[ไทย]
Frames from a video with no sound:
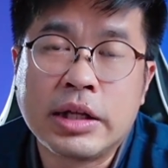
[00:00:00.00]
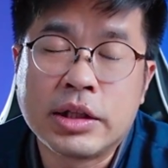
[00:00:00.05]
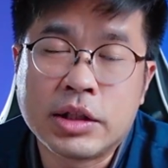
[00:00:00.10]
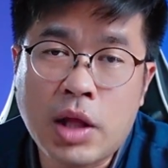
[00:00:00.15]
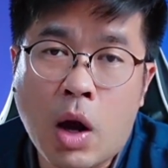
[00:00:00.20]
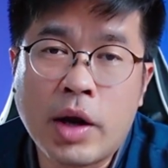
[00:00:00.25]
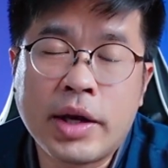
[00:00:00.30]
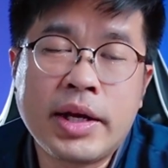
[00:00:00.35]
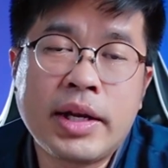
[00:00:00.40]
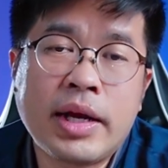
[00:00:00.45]

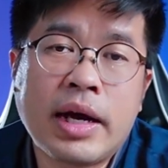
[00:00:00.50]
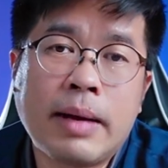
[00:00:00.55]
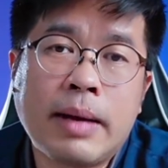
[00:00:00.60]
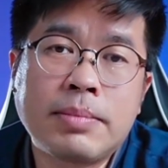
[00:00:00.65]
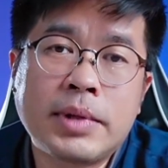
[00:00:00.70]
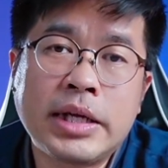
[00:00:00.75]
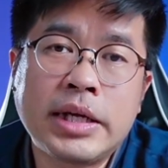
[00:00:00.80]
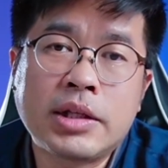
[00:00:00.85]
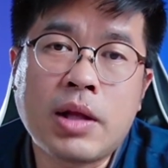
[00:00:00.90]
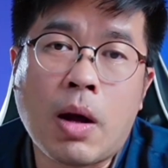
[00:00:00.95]
ตอนนี้นะครับ
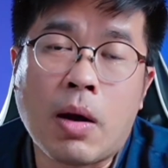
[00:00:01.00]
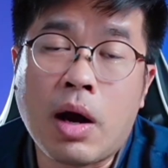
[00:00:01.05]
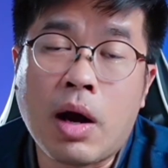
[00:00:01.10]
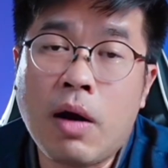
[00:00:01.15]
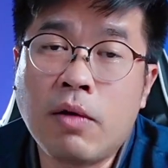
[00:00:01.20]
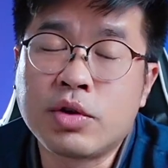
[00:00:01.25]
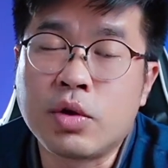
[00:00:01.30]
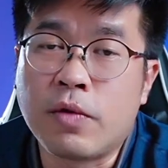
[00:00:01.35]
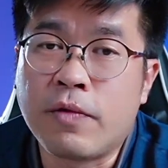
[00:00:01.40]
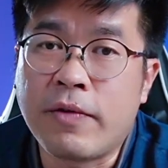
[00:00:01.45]
TikTok
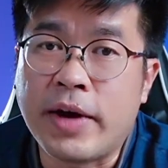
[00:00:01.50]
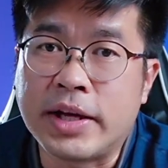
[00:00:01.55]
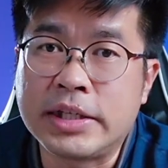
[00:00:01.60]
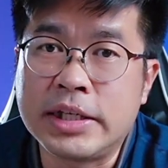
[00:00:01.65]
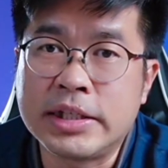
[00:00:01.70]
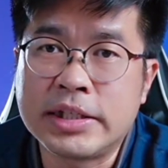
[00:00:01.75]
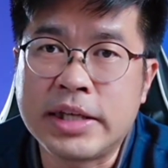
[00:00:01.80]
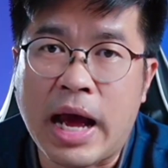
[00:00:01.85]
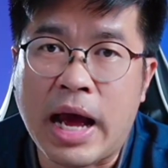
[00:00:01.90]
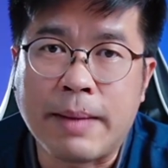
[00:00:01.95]
เข้าสู่เฟส
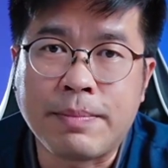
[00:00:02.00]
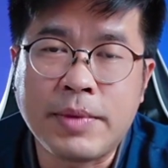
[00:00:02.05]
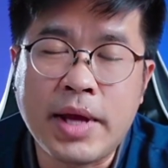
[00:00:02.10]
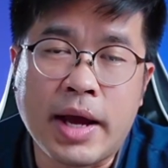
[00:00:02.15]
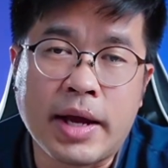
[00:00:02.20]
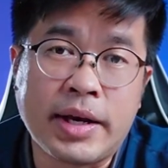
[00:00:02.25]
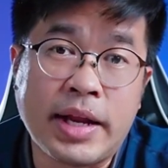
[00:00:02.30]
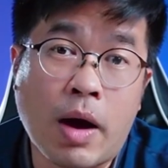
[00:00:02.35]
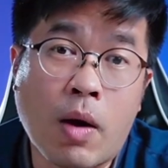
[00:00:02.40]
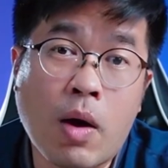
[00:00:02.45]
ที่3เนี่
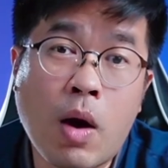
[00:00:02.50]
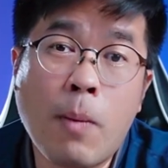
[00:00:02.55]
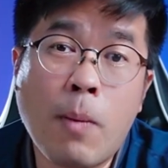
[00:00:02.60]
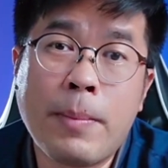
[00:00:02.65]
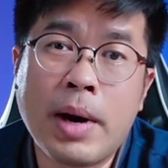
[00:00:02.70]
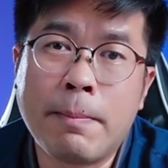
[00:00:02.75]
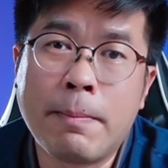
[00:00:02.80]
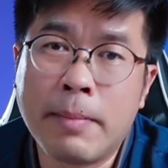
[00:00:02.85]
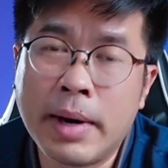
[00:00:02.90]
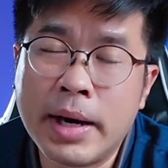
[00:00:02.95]
ยเดี๋ยวเขา
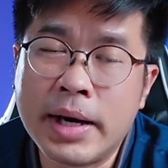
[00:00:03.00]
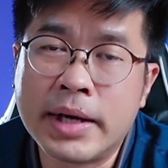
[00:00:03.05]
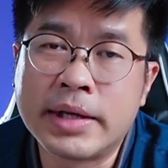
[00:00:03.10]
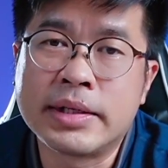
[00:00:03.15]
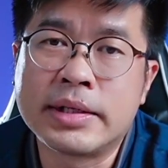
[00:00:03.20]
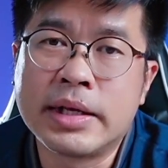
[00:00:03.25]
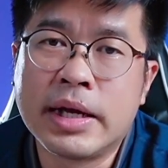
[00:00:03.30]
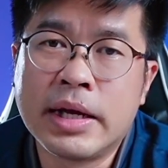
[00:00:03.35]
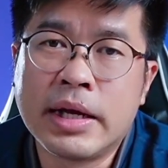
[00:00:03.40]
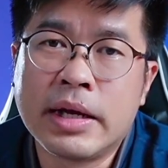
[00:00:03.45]
ประเมิน
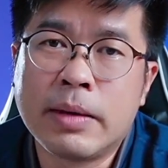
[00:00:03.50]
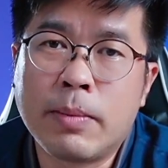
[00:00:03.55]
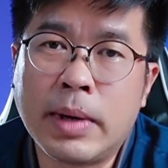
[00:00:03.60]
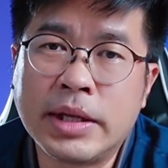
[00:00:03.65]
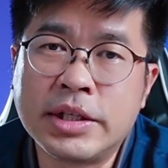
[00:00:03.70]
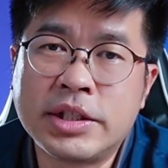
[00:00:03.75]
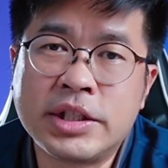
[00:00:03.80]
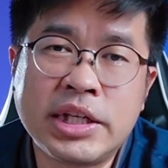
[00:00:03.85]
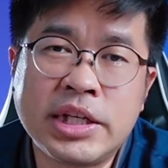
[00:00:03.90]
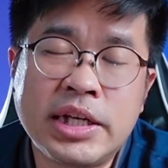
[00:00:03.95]

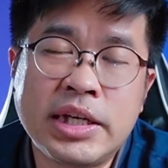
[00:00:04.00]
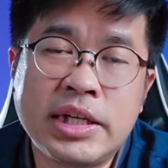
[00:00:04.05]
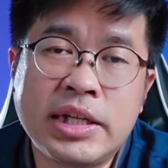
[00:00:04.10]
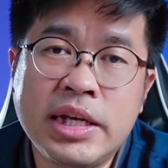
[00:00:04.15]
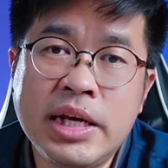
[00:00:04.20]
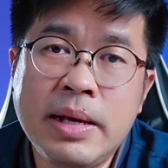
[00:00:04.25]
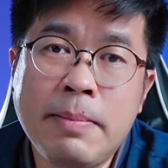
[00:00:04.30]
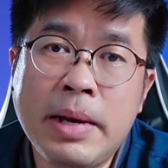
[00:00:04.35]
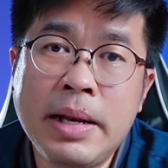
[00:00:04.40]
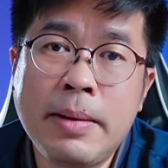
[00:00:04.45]
บัญชี
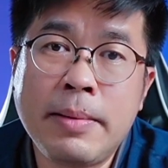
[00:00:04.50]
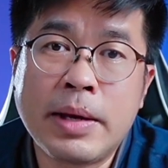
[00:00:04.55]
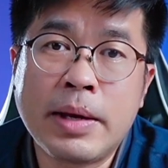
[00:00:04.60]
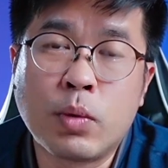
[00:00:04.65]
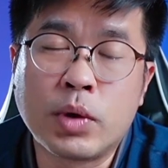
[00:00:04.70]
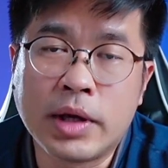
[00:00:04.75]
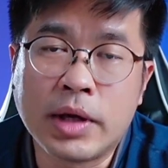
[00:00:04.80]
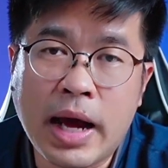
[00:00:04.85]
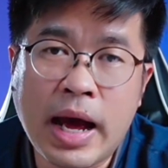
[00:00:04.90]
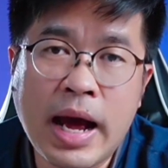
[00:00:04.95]
ที่ไม่ได้มี
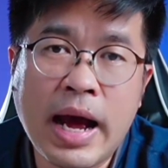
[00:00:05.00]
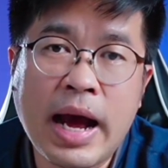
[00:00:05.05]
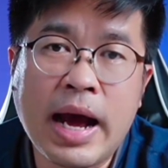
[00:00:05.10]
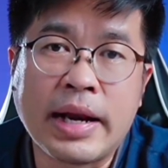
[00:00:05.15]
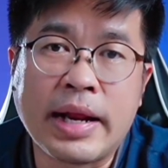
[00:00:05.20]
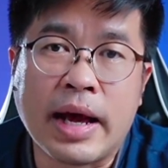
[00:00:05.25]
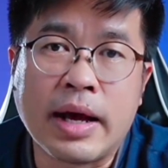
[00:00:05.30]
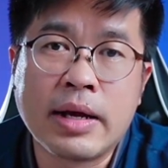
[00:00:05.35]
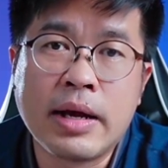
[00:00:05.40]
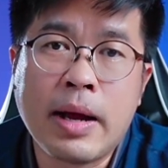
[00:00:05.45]
คุณค่า
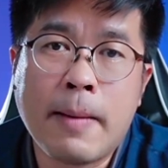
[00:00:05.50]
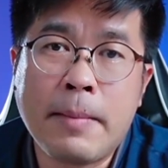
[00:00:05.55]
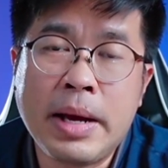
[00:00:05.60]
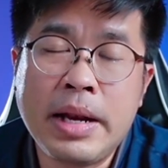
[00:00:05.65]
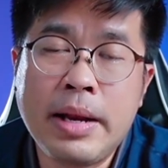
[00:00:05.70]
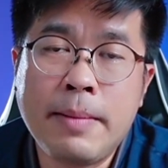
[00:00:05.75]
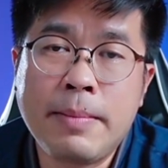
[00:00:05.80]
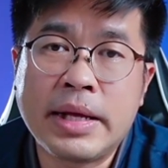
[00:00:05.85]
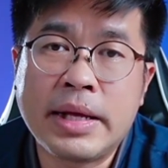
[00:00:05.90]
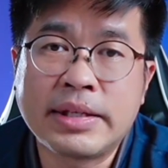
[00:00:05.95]
เนี่ย
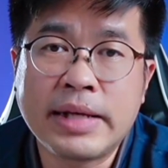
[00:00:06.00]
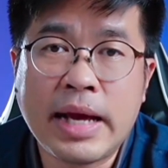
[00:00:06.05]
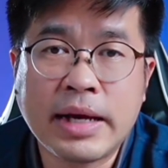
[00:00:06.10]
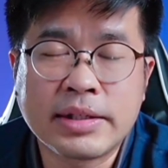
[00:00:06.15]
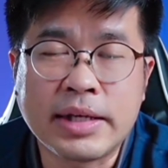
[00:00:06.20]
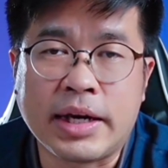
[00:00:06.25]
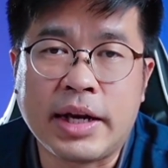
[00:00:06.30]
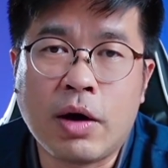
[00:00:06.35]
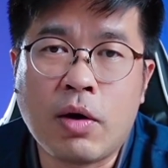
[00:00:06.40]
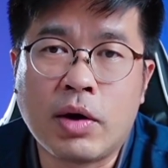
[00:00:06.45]
ไม่ได้มีสร้าง
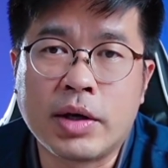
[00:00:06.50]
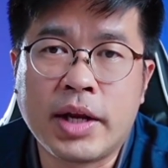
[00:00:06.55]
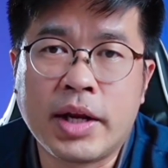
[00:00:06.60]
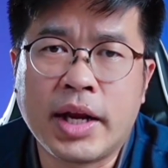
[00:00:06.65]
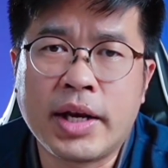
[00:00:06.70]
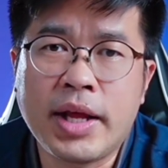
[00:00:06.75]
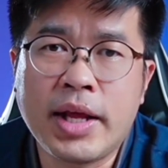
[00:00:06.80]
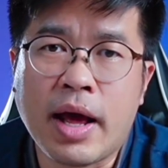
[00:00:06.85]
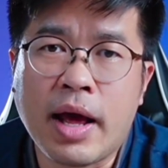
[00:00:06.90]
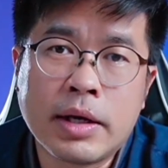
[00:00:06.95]
สารรค์ในคอนเท
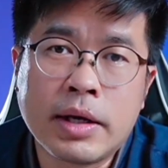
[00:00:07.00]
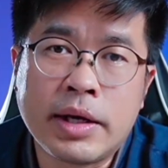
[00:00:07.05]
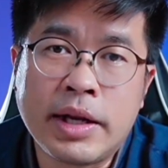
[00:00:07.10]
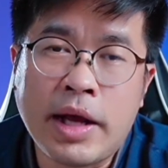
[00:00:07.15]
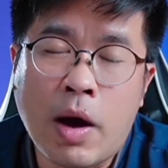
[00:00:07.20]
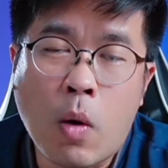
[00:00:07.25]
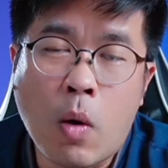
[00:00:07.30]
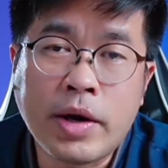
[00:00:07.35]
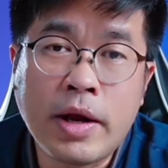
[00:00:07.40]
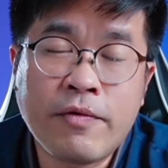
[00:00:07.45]
นต์เนี่ย
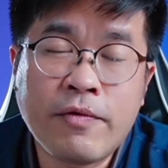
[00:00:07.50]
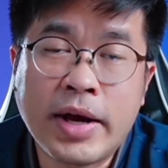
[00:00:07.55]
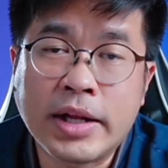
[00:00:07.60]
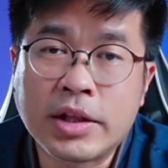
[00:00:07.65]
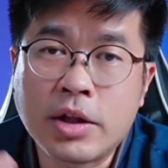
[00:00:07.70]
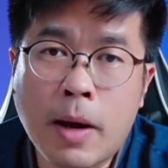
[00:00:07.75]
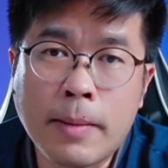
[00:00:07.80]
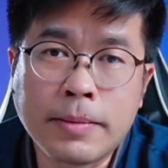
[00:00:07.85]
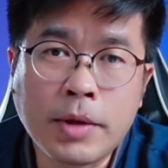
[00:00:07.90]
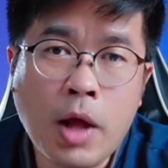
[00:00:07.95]
เดี๋ยวในเฟส
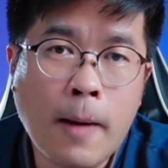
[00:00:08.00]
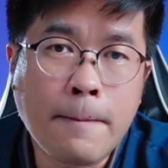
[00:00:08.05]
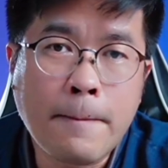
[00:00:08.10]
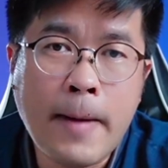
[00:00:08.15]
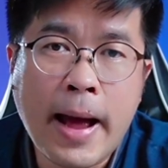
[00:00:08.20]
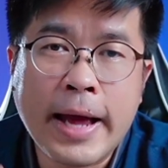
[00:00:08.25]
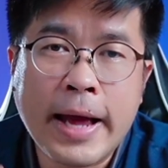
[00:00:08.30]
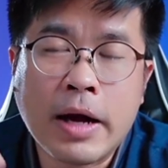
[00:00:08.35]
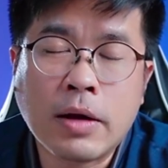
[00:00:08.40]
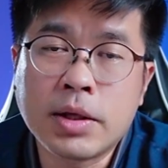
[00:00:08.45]
ต่อต่อ
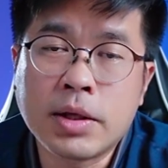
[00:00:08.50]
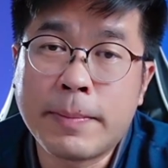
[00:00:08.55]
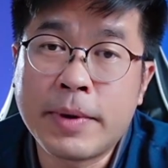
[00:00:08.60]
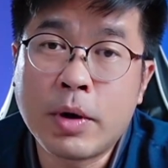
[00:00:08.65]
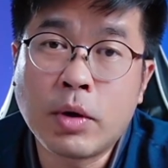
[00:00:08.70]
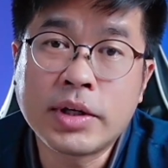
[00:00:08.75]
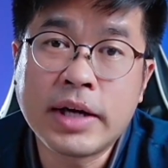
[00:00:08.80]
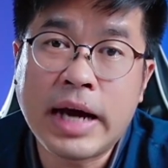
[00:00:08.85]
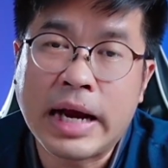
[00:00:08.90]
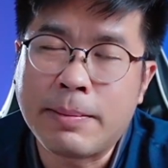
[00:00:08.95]
ไปเขาจะไป
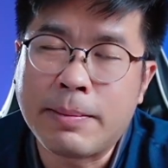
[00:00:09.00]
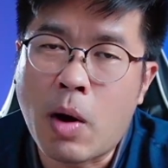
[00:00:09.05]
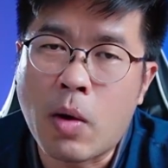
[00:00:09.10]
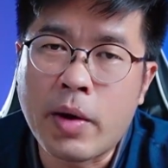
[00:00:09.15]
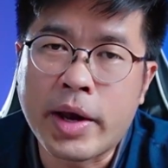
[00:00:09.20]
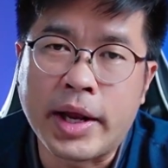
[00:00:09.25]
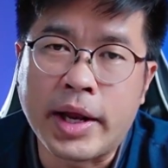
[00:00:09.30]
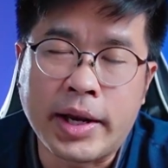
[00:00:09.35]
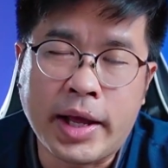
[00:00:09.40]
ลดการมองเห็น